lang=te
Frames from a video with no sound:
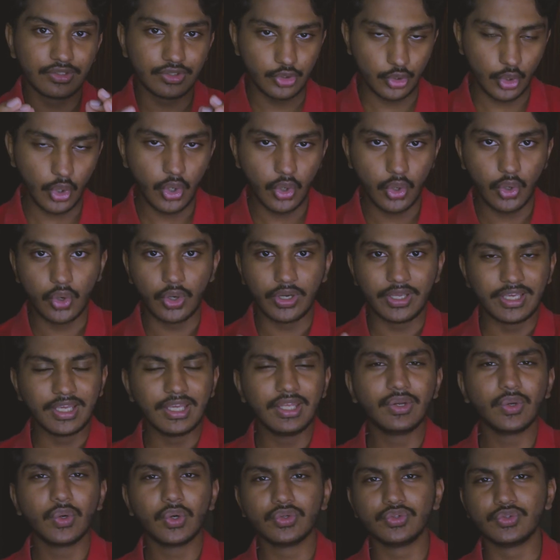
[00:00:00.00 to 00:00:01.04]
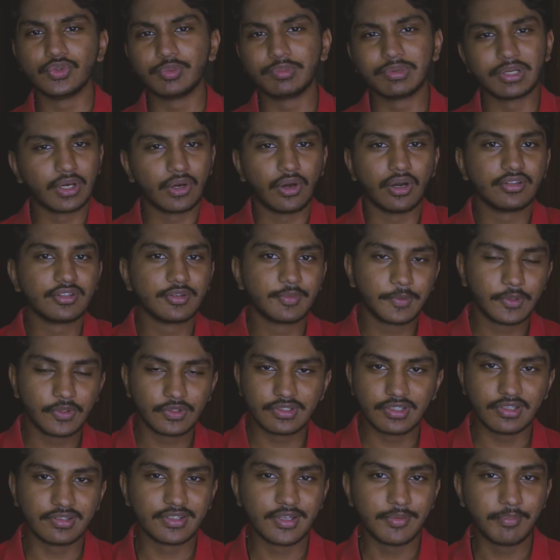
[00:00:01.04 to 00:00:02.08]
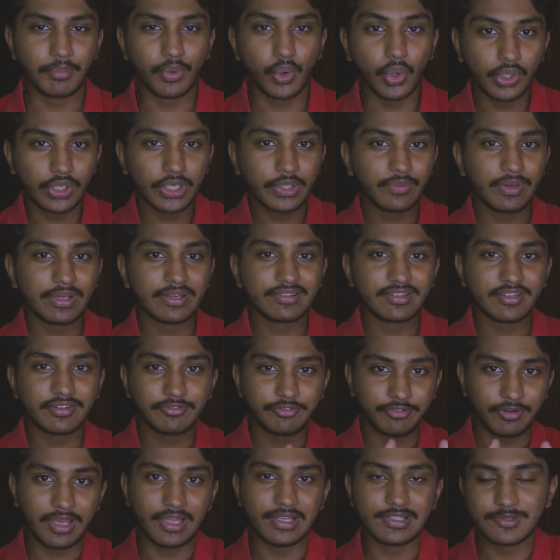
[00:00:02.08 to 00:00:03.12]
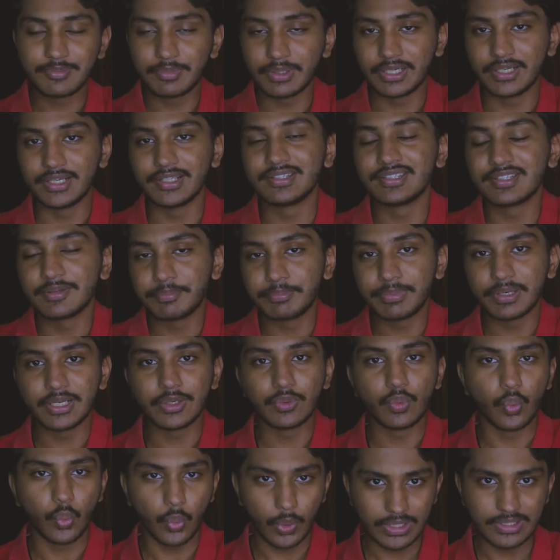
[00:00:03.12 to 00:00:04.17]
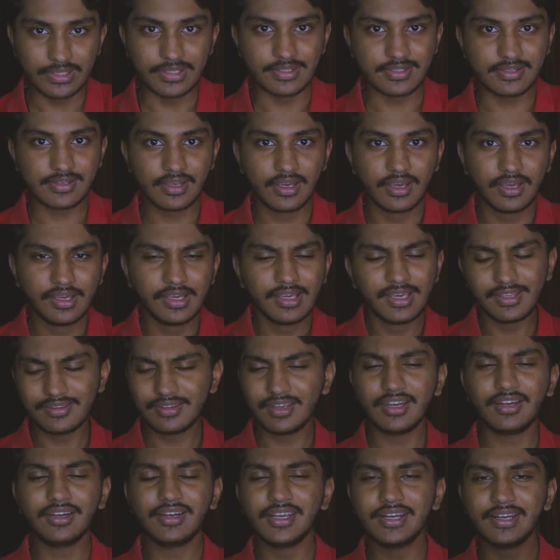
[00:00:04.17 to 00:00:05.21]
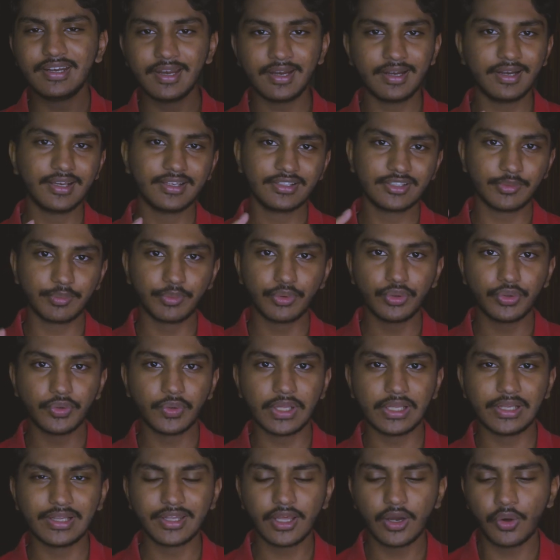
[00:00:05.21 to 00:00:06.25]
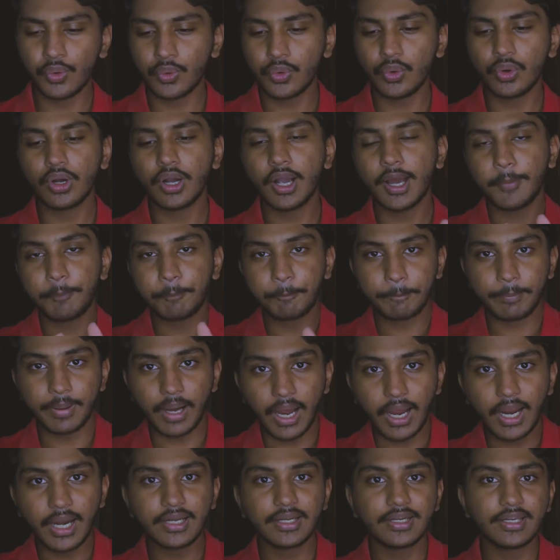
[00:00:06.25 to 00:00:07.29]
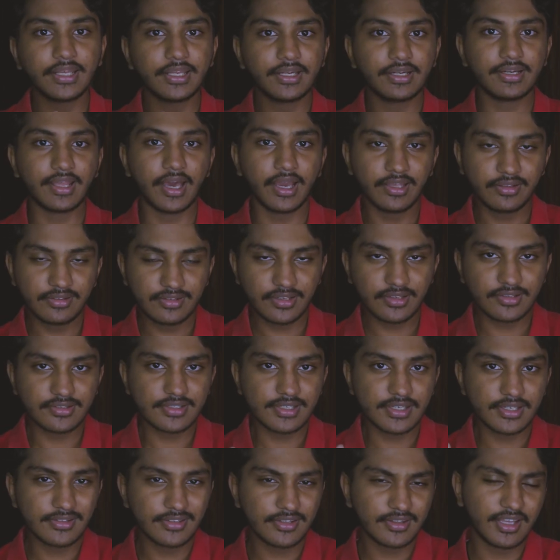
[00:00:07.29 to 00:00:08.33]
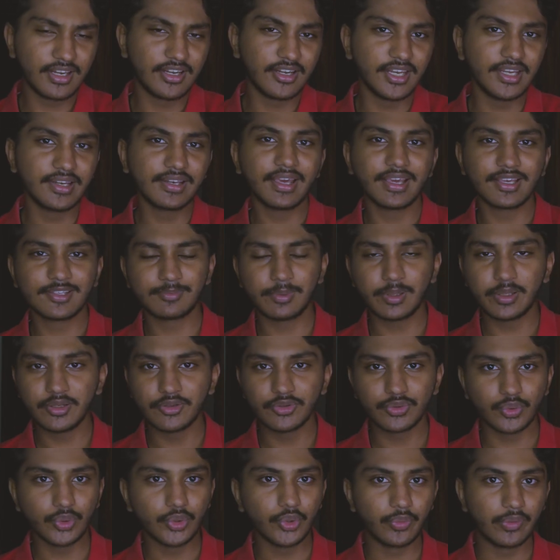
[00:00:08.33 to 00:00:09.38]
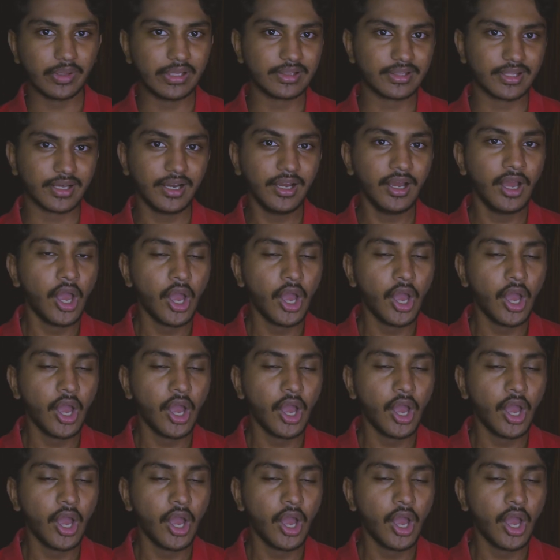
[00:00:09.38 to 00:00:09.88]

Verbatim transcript: సో ఈరోజు మన కాన్సెప్ట్ వచ్చేసి మోటివేషన్ ఫెయిల్స్ బట్ డిసిప్లిన్ విన్స్ ఇది నేను డీటెయిల్డ్గా చెప్పుకుంటూ వెళ్తా ఒక్కొక్క పార్ట్ని డైసెక్ట్ చేసి దాన్ని నీట్గా ఎక్స్ప్లెయిన్ చేసుకుంటూ వెళ్తా